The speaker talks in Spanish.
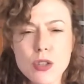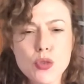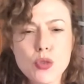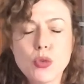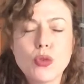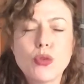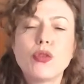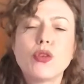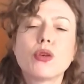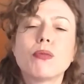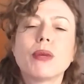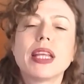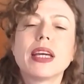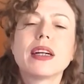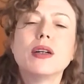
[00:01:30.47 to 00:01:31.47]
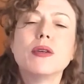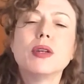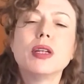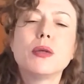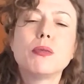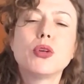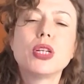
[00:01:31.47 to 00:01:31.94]
su forma de
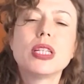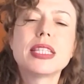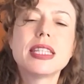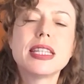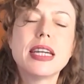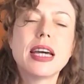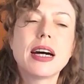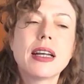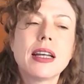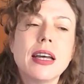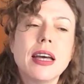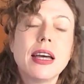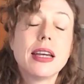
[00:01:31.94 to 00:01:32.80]
escribir poesía,